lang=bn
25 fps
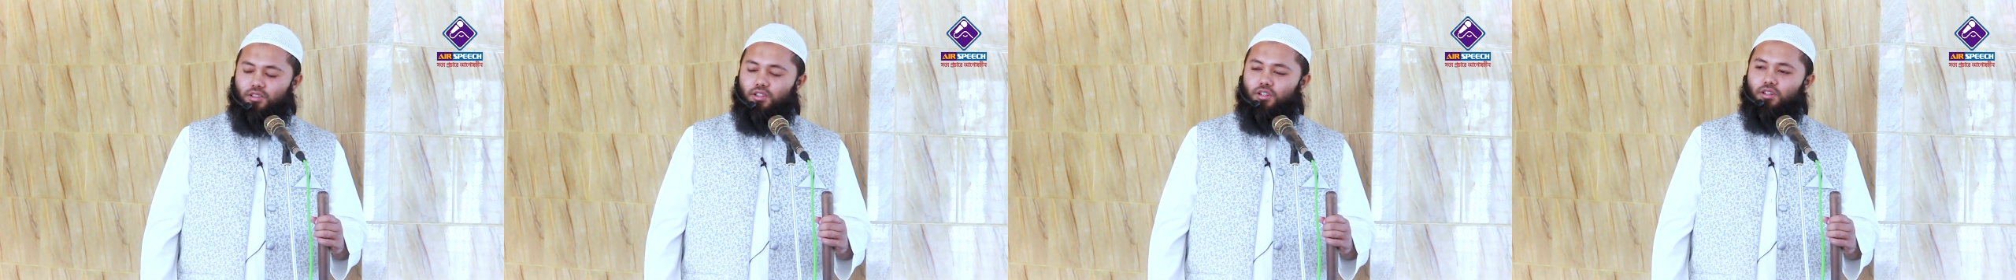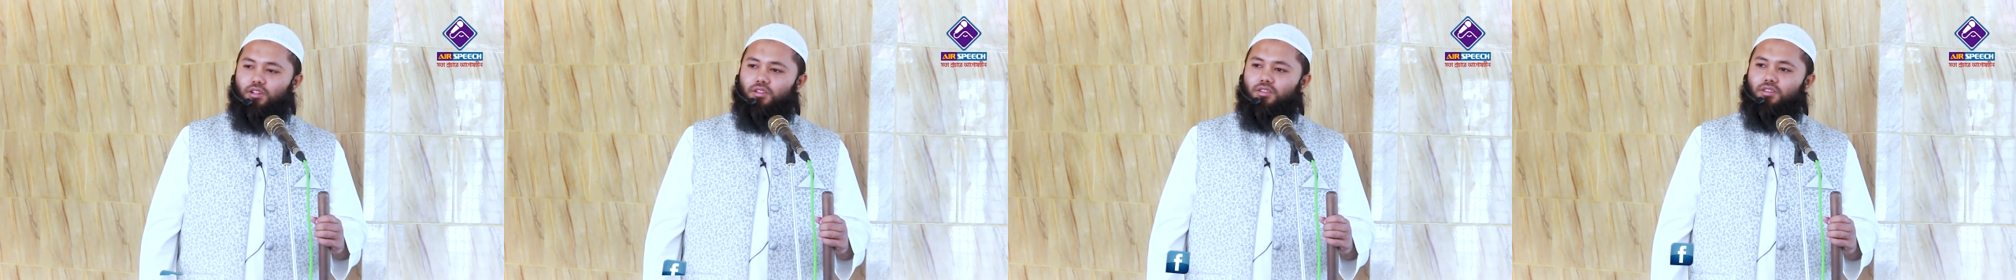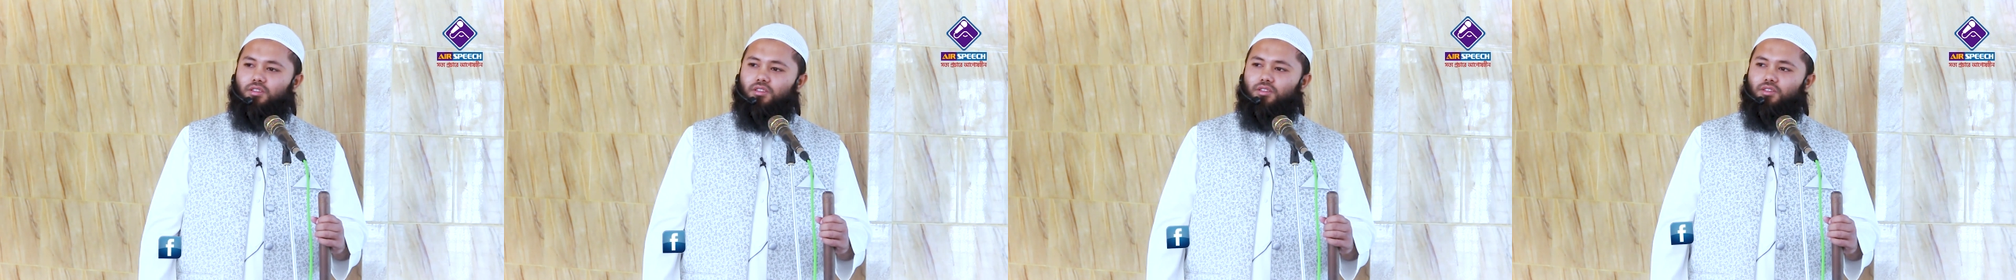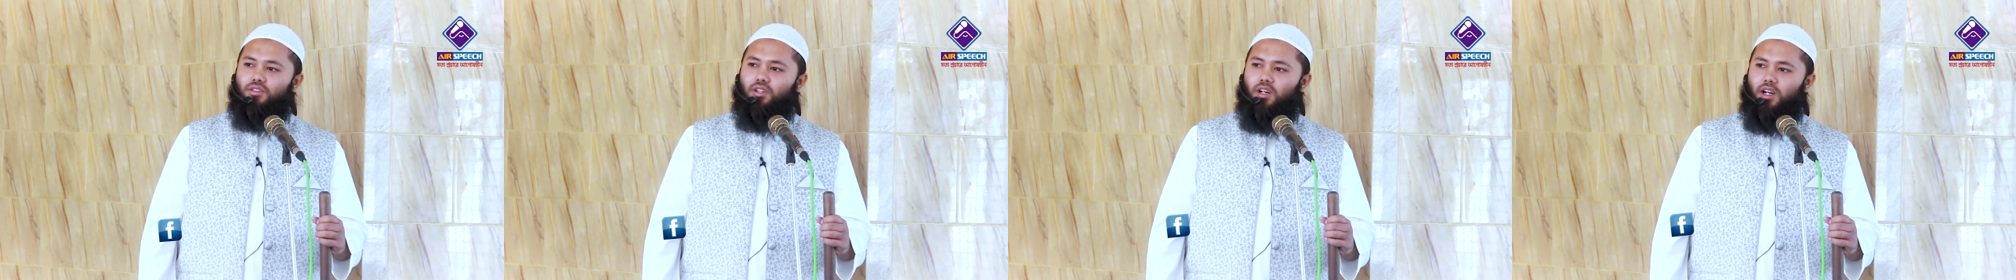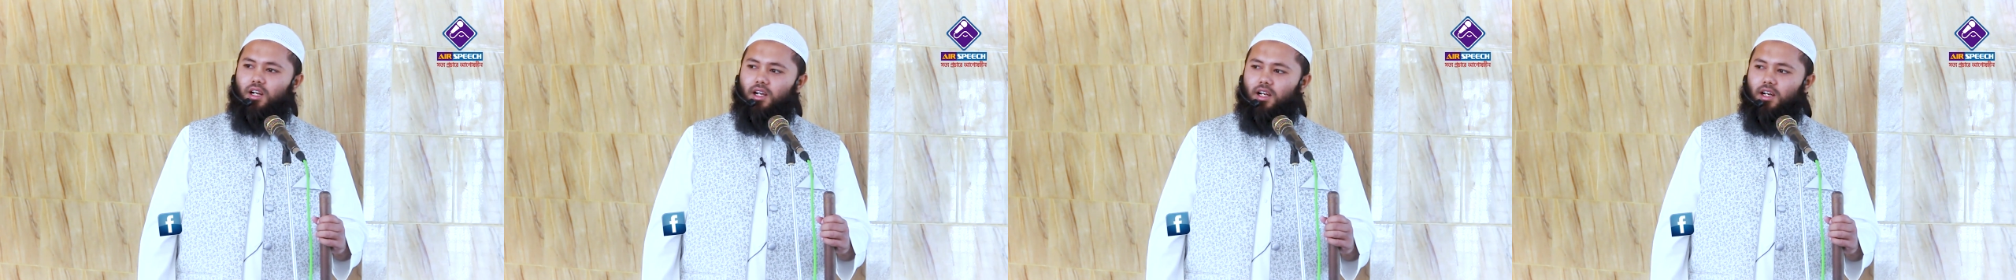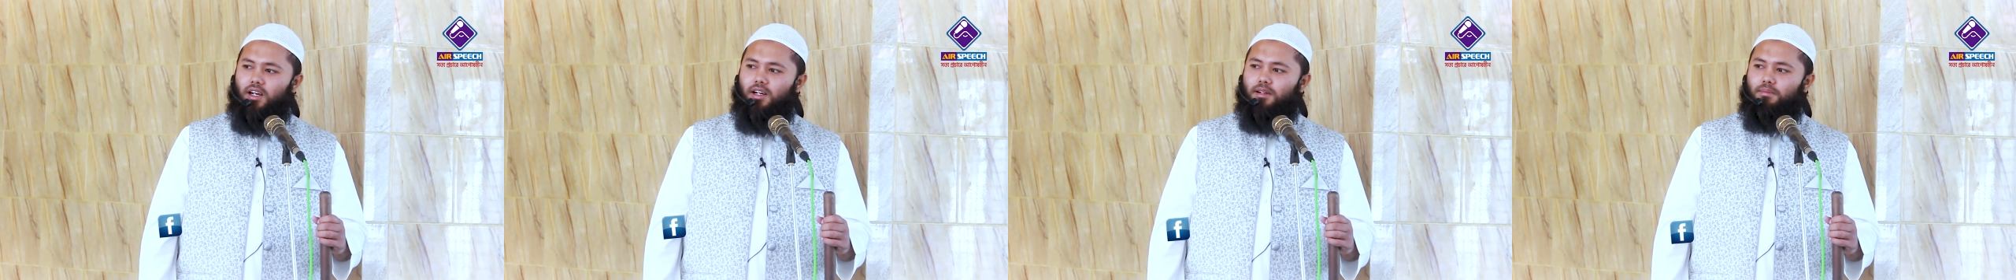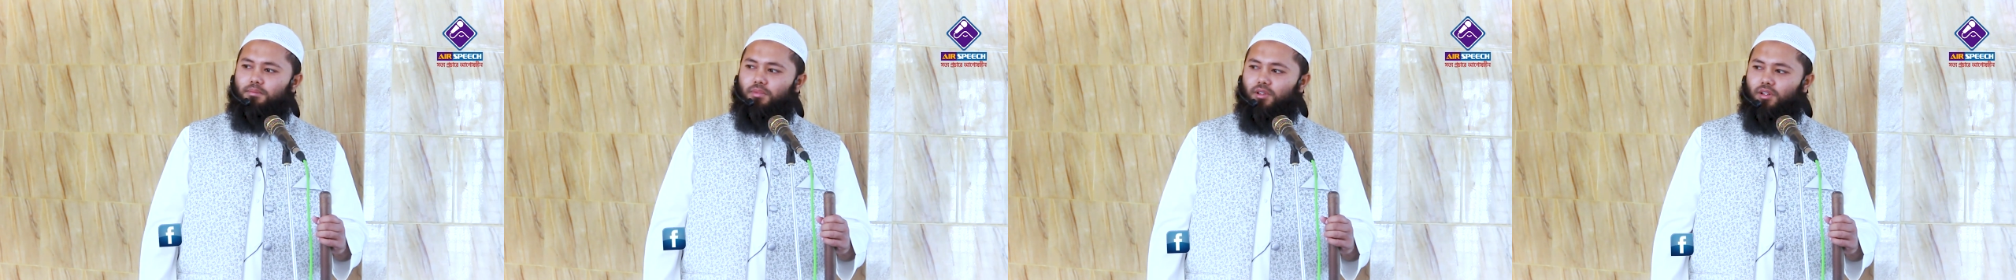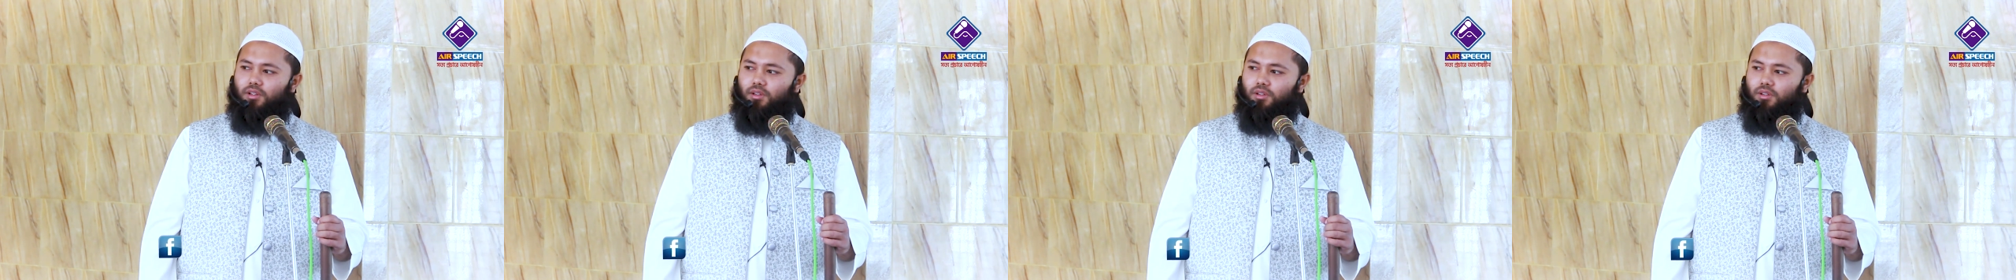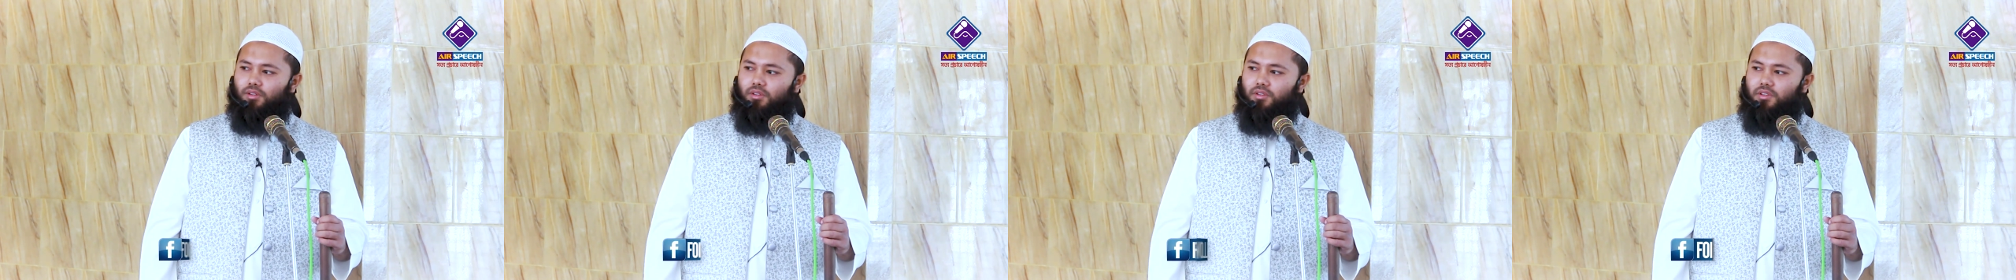তখন দহাক
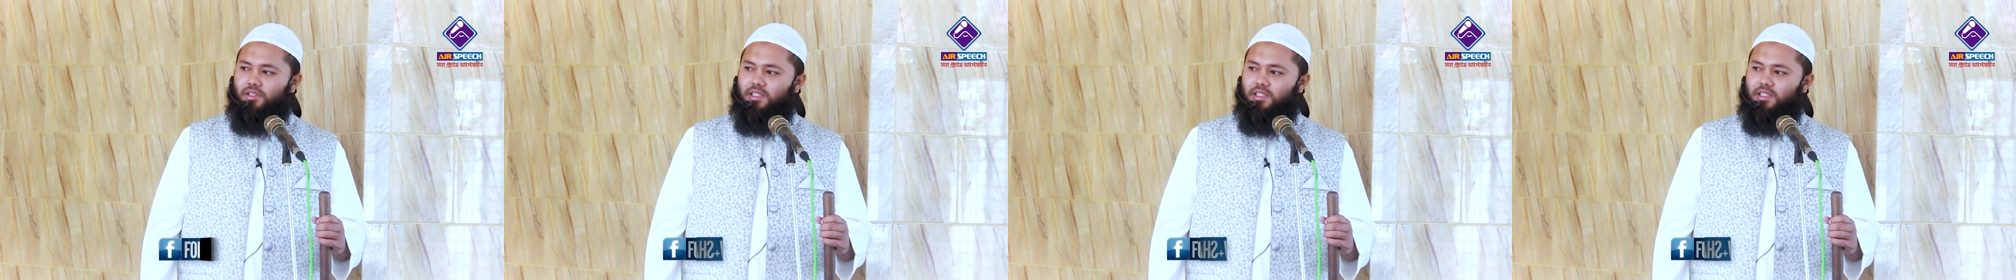বলল